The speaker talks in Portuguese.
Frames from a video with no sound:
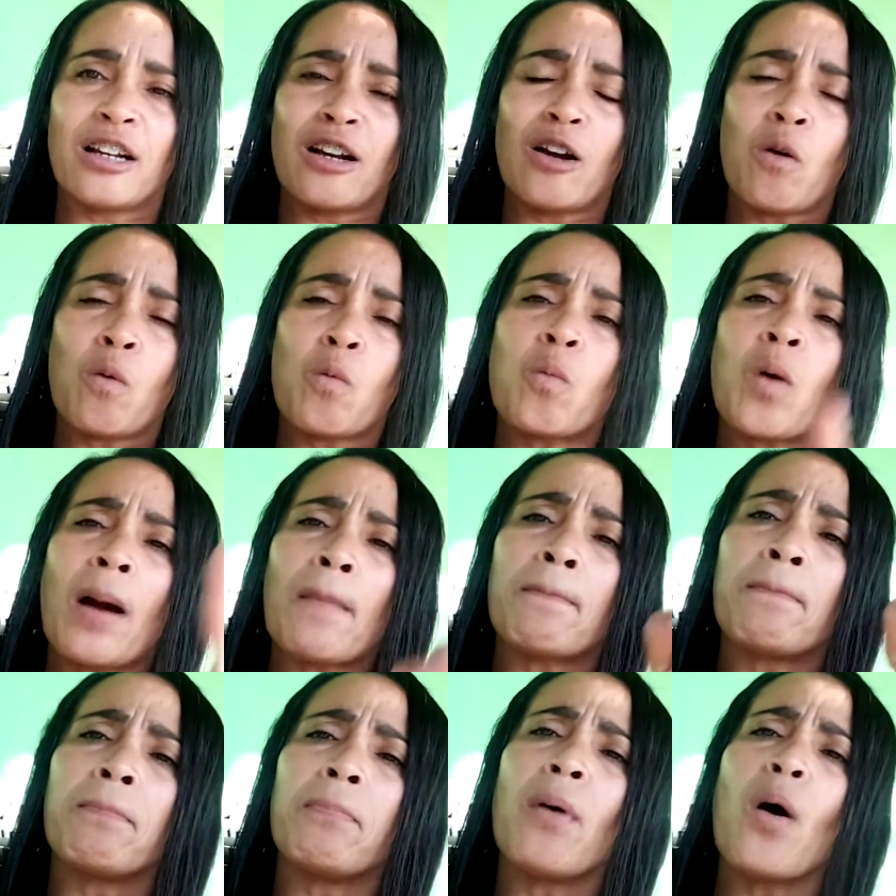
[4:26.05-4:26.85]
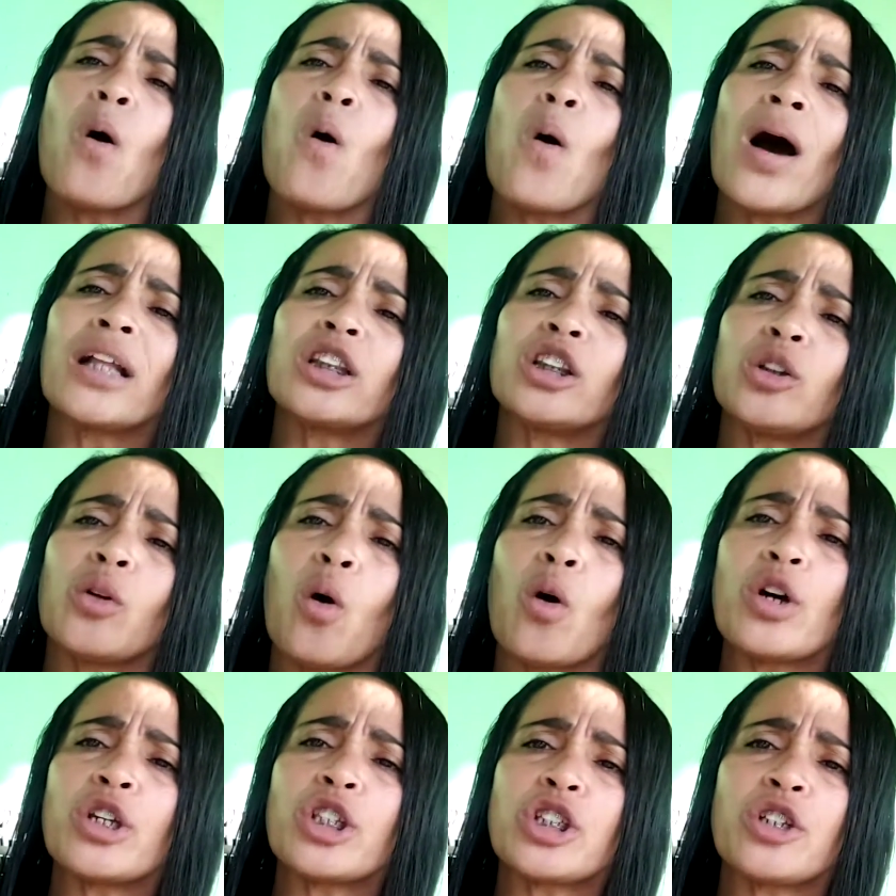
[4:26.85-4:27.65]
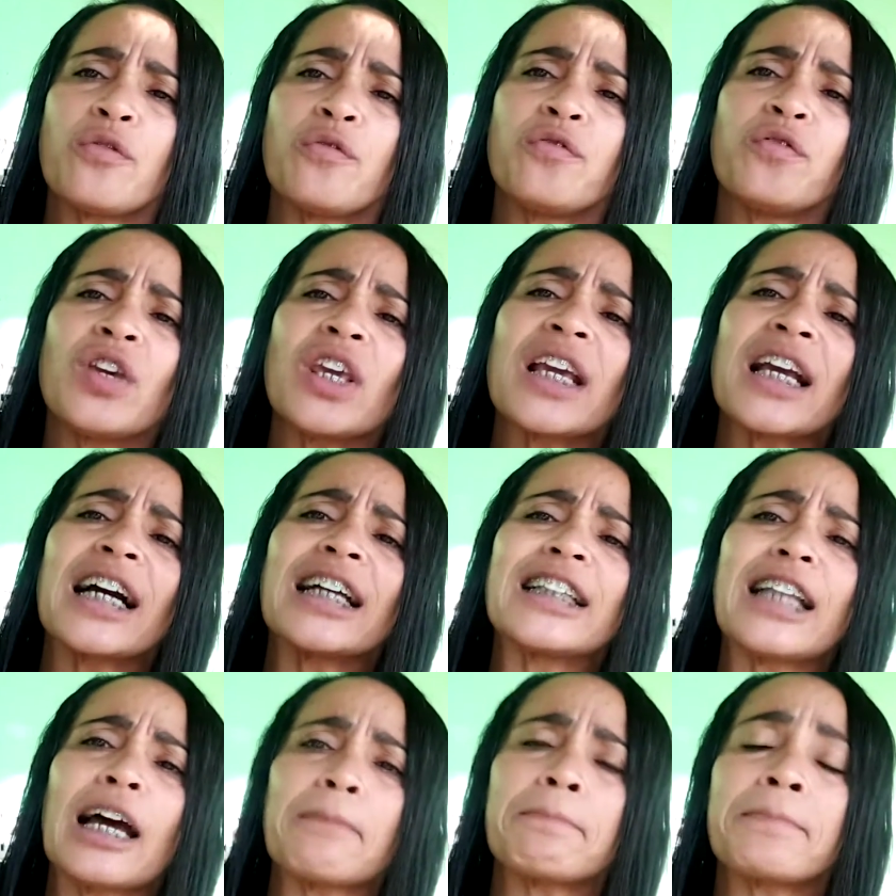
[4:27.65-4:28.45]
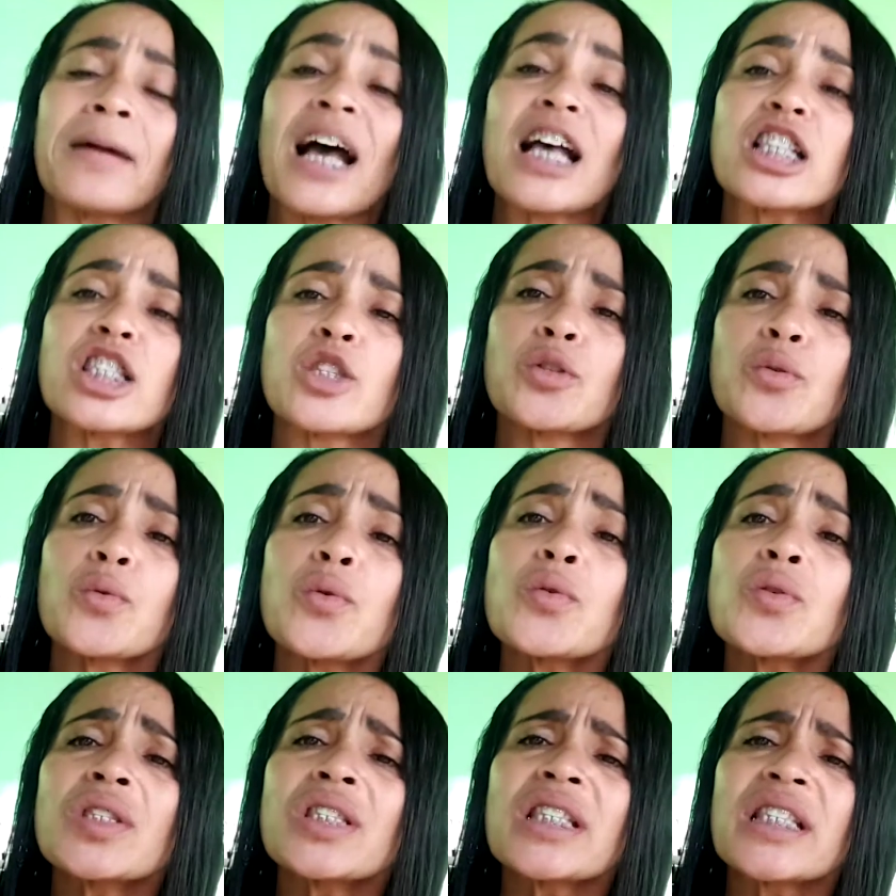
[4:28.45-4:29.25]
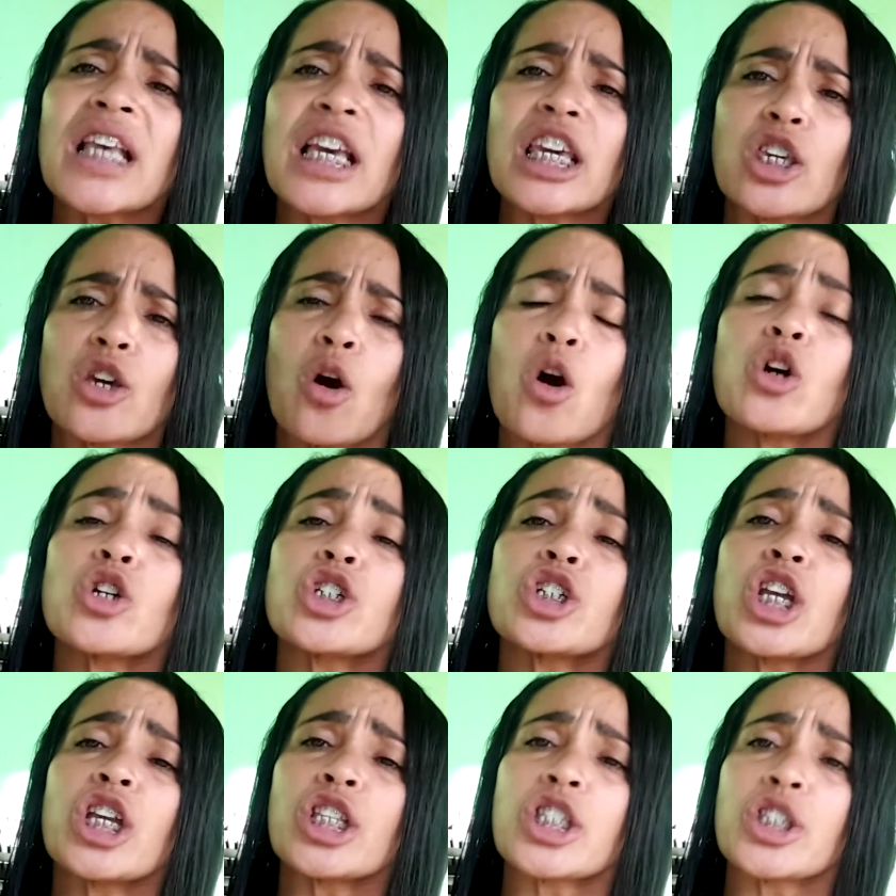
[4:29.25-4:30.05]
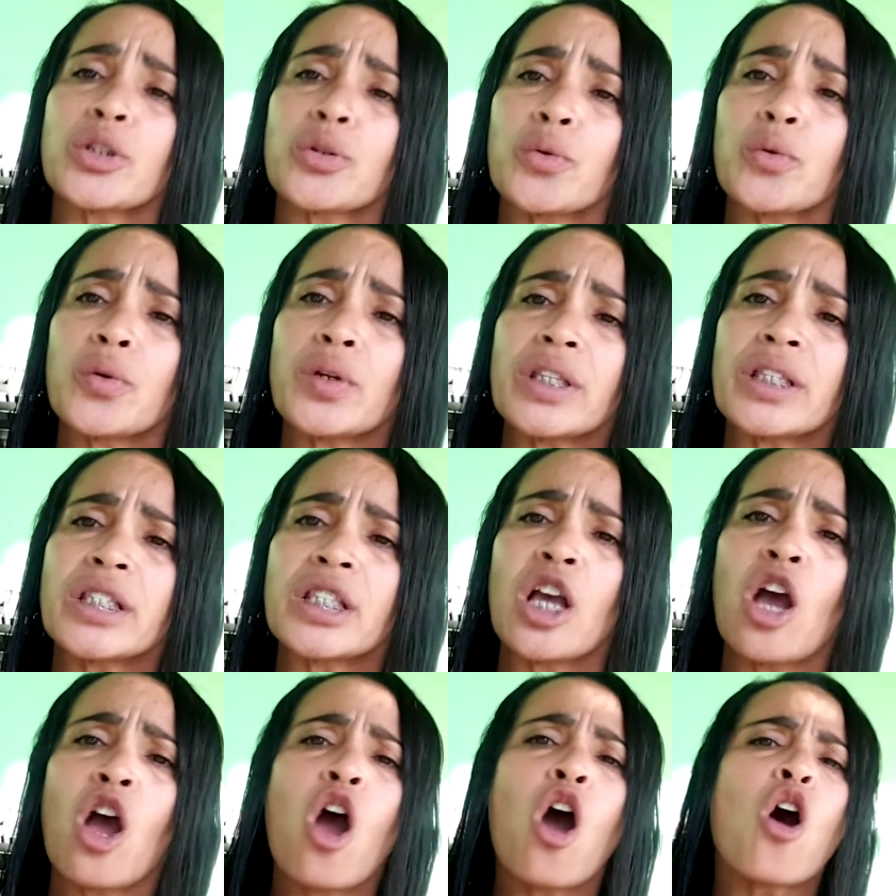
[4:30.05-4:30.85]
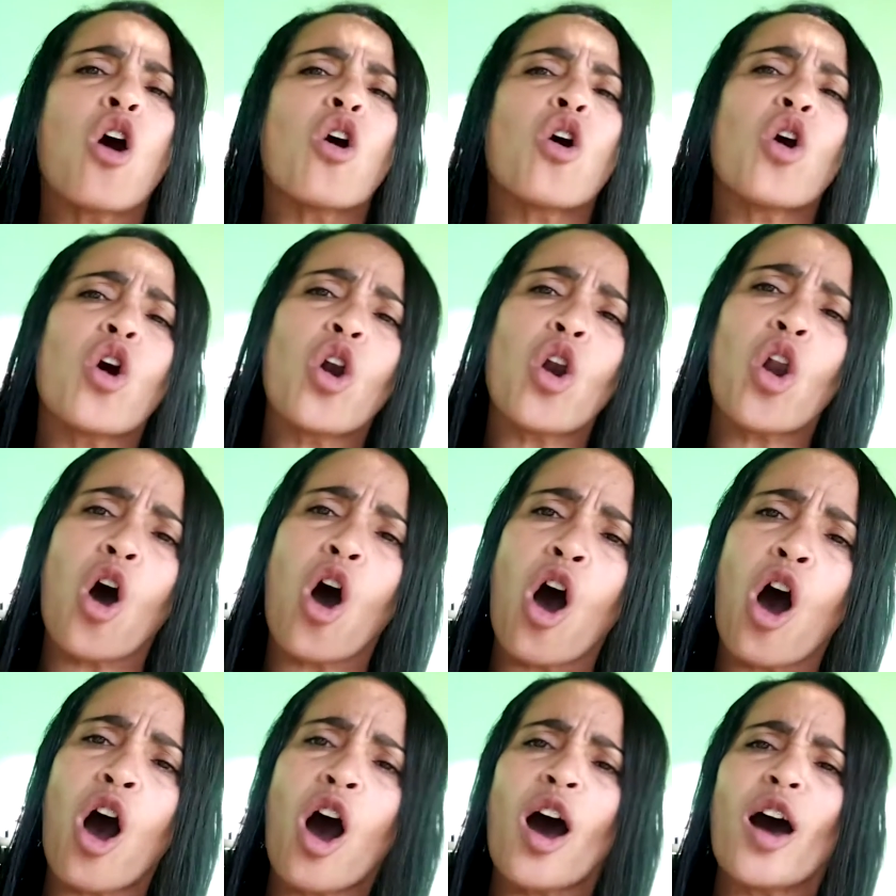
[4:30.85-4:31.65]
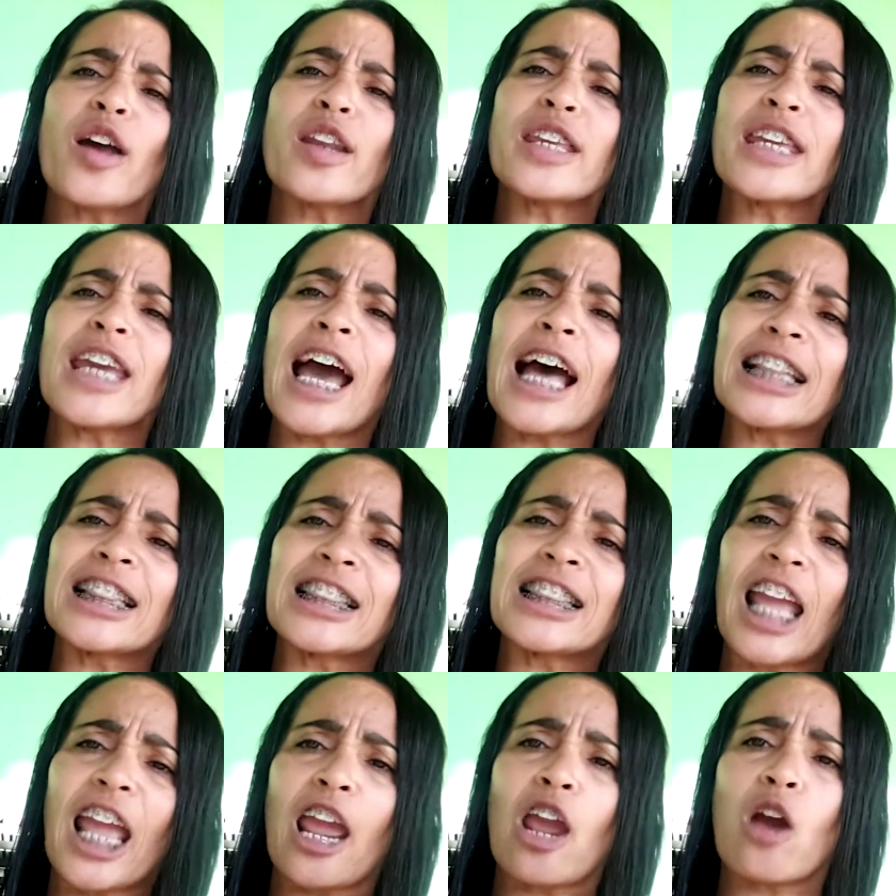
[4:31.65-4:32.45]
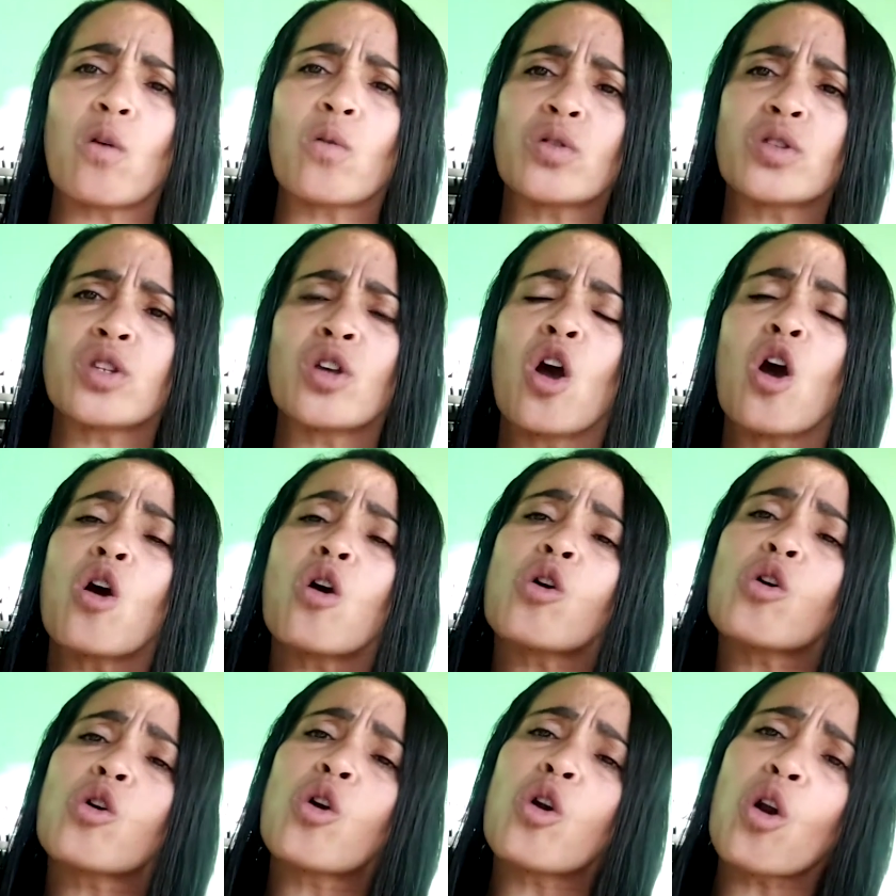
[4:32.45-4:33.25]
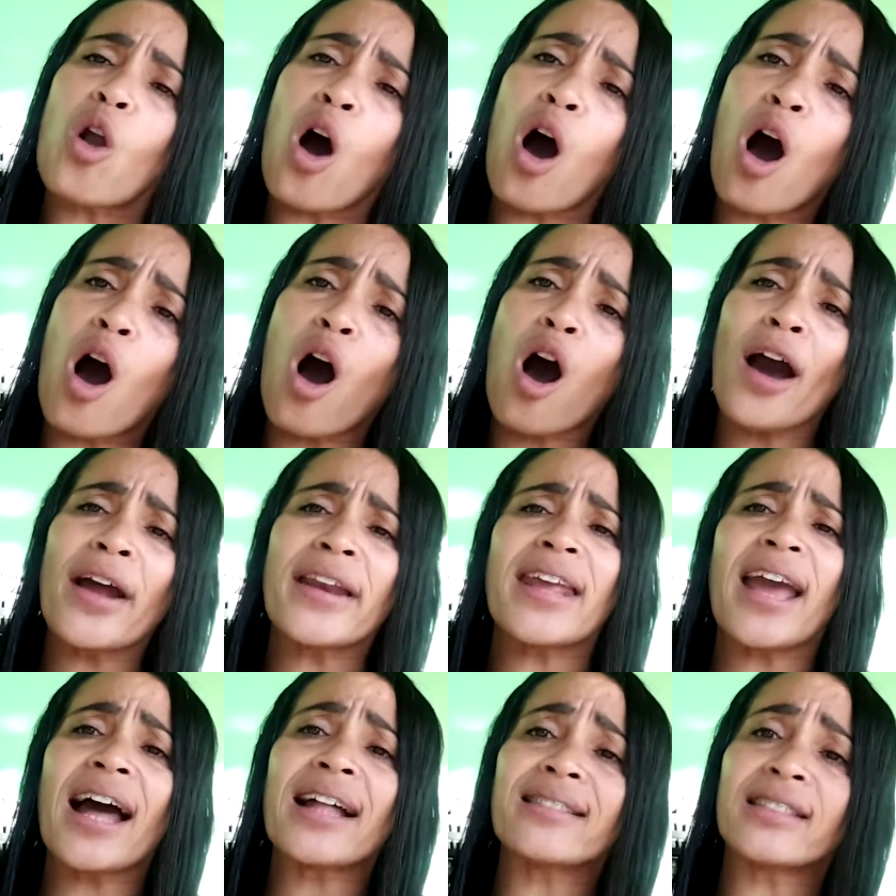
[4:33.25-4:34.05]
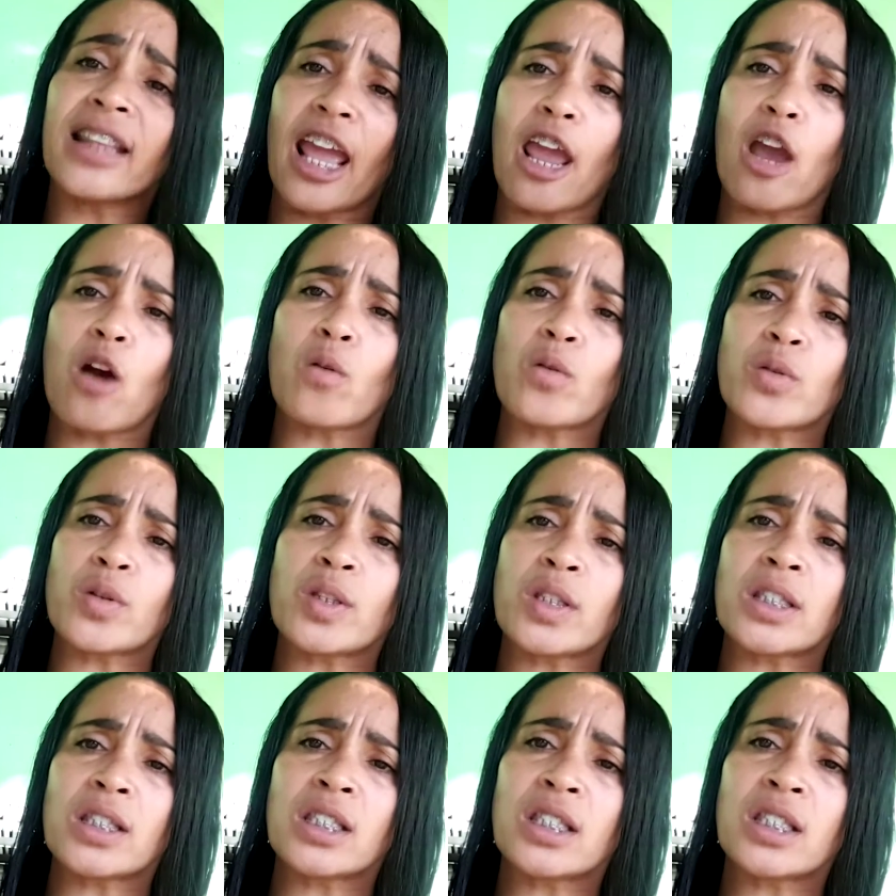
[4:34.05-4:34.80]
Uma boa noite, fica na paz do Senhor Jesus. Glória a Deus, glória a Deus.